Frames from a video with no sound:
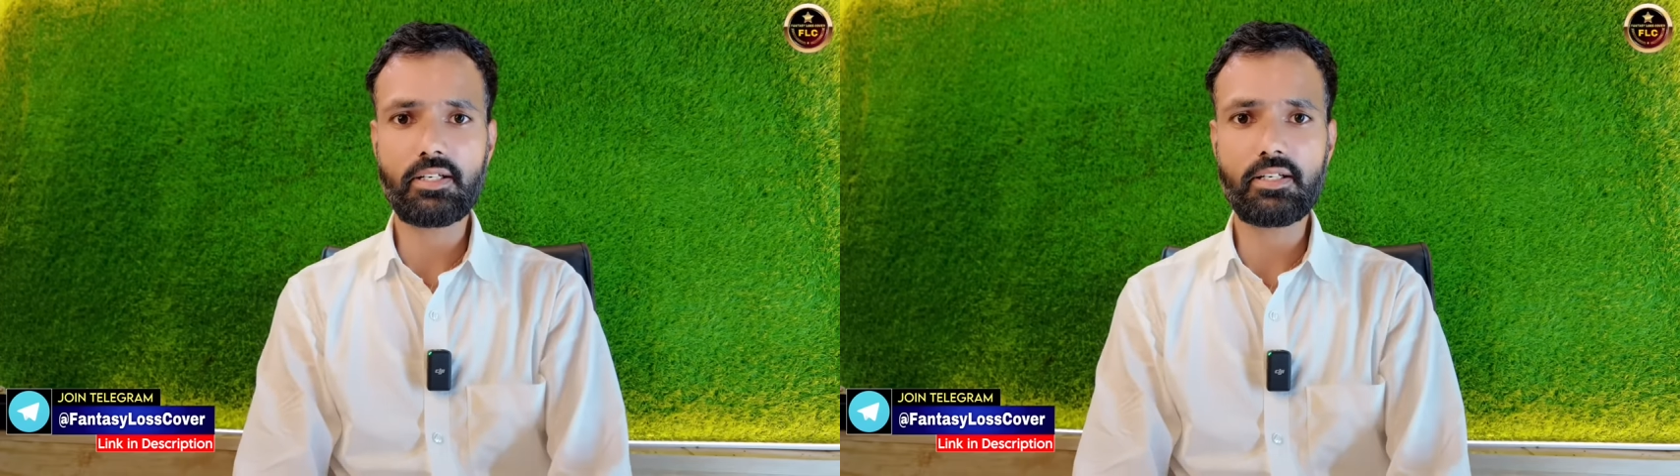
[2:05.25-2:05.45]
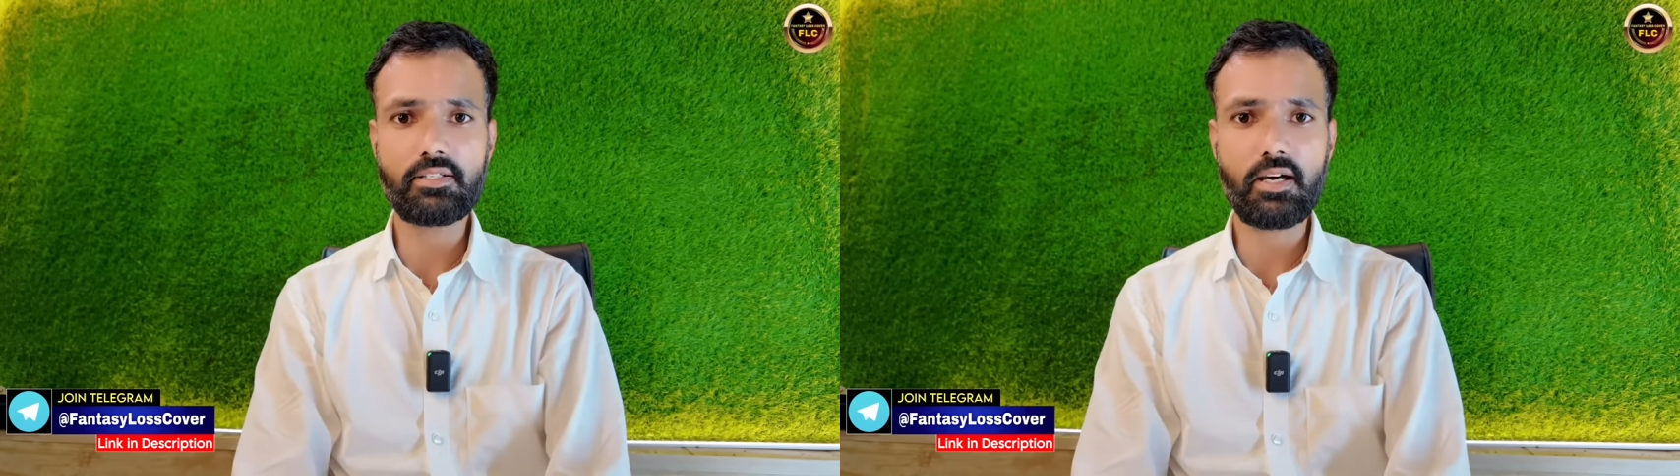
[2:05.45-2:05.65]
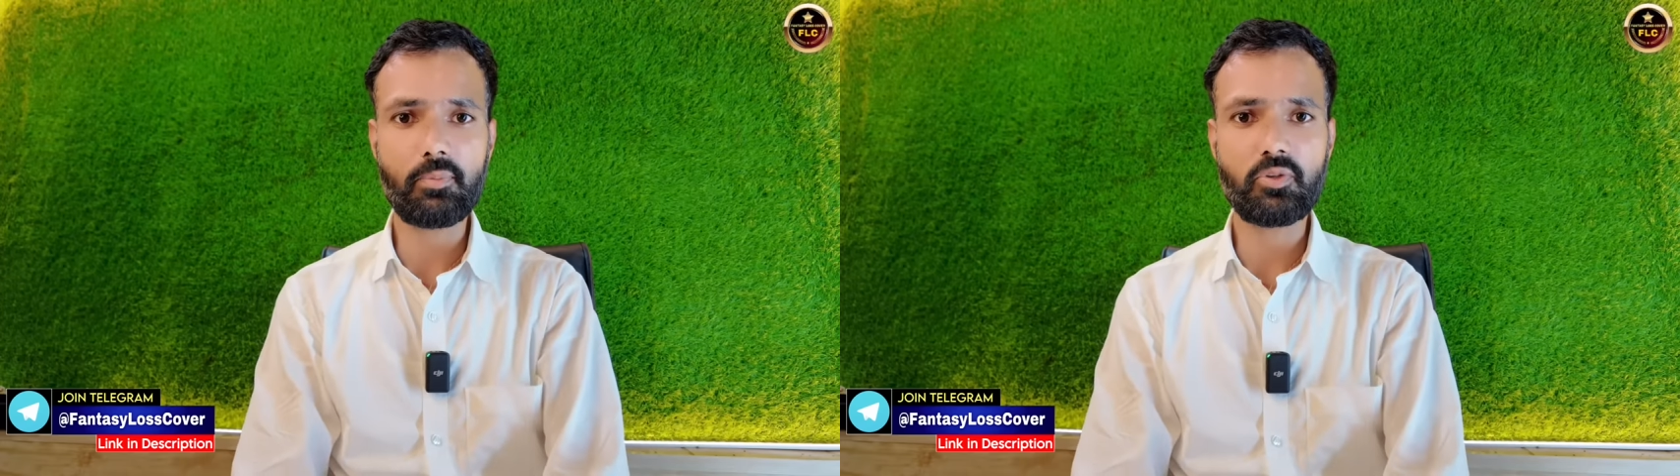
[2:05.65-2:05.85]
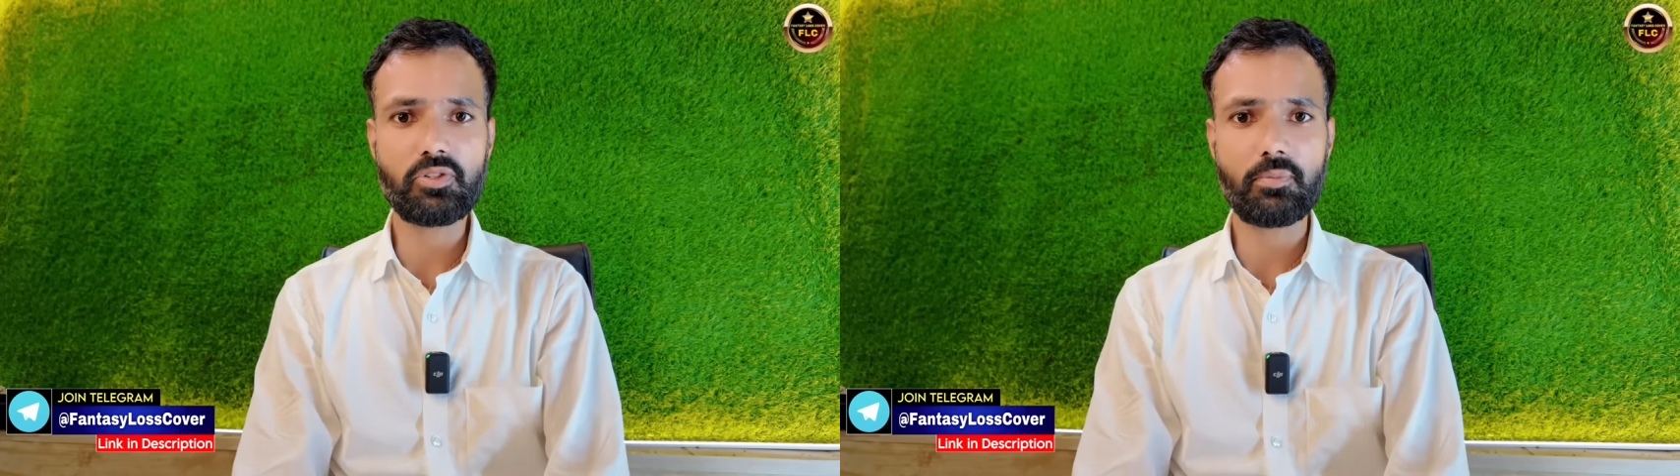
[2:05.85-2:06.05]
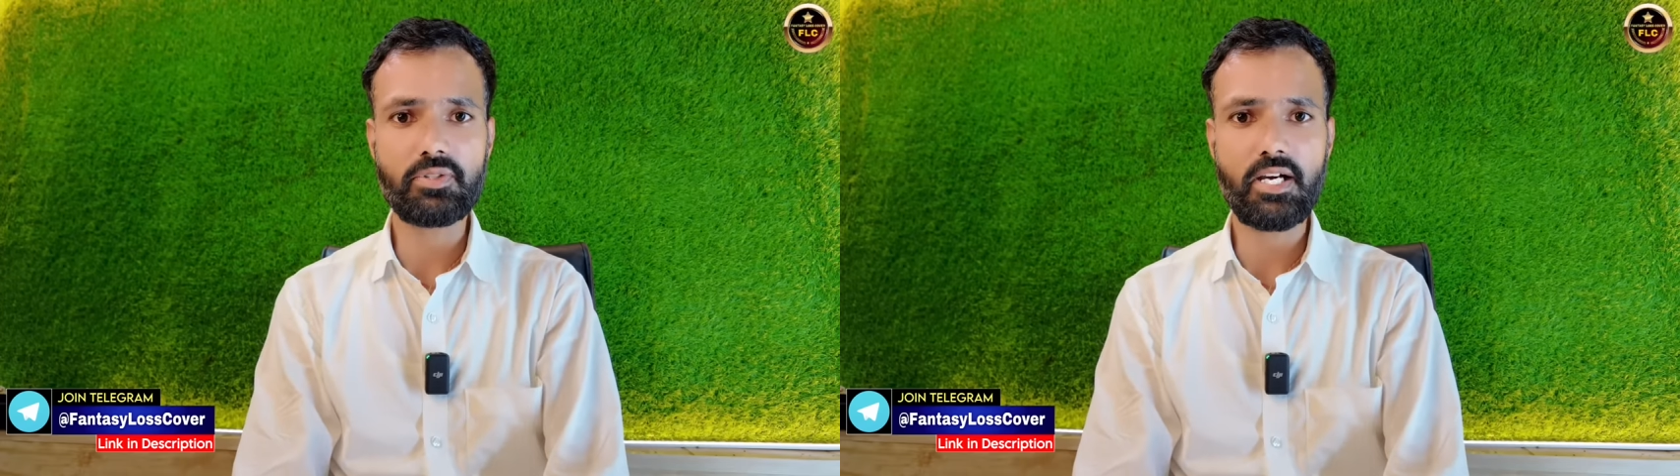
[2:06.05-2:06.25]
तरीके से
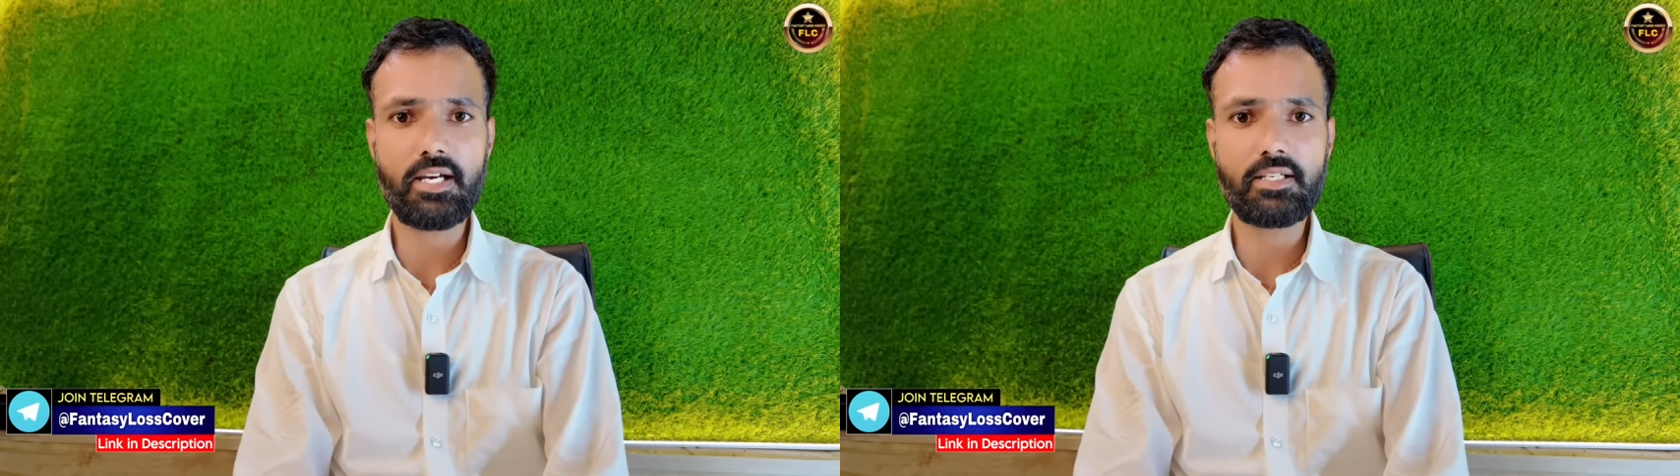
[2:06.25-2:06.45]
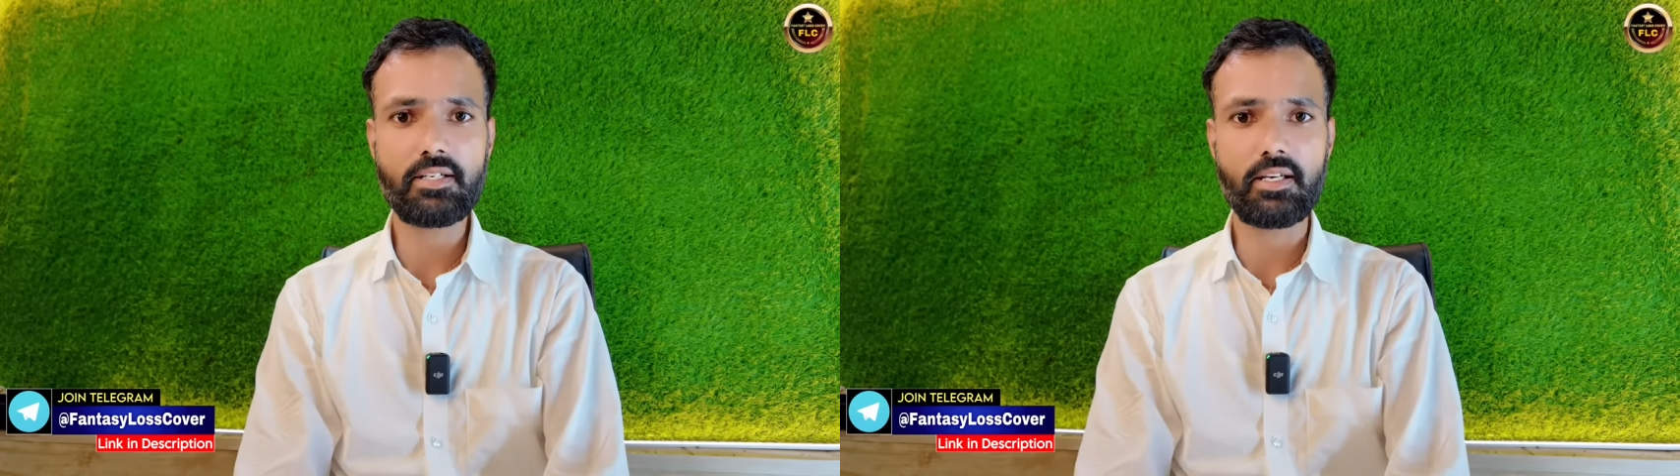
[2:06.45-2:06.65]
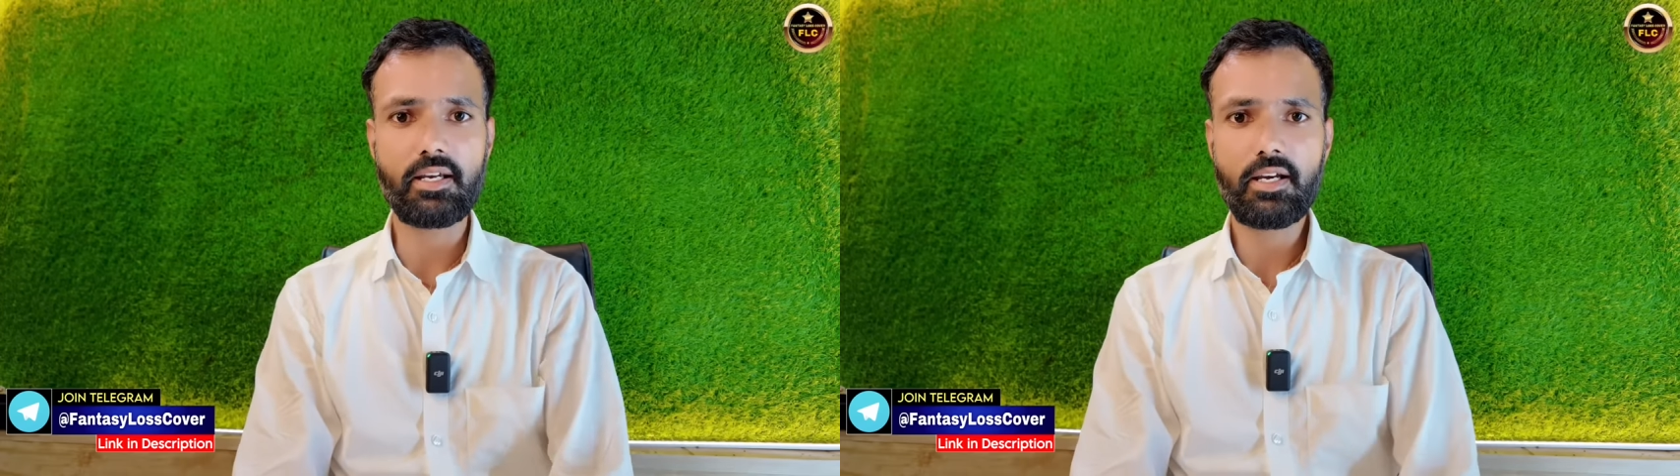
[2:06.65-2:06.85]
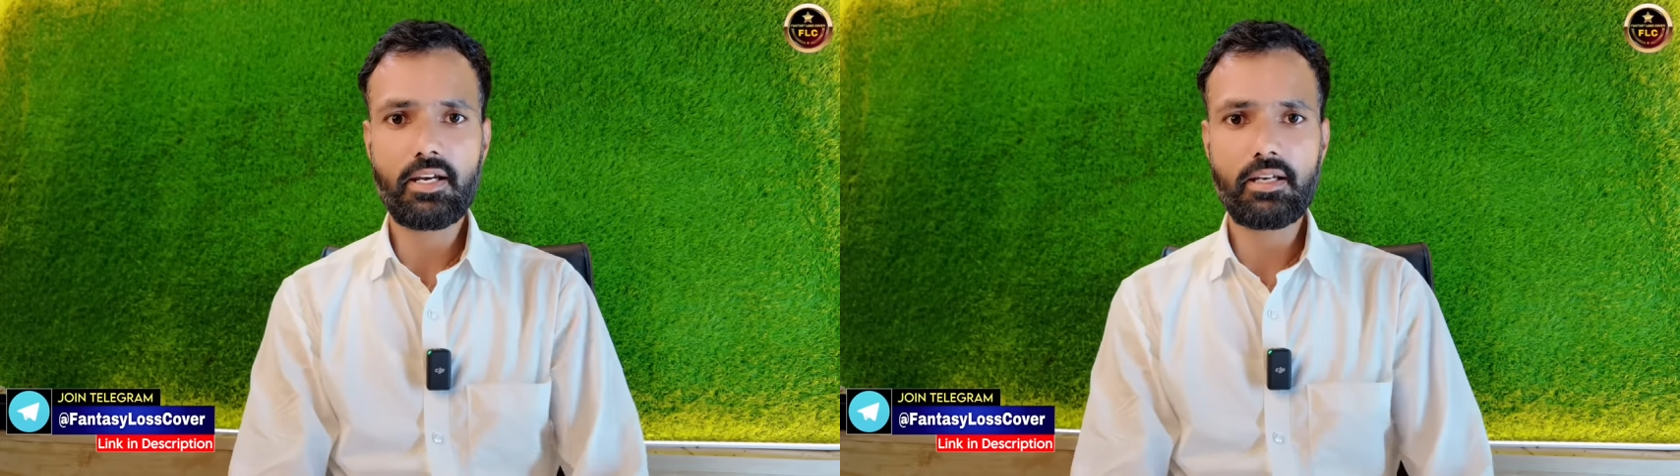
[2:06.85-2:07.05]
आपको समझाया जाए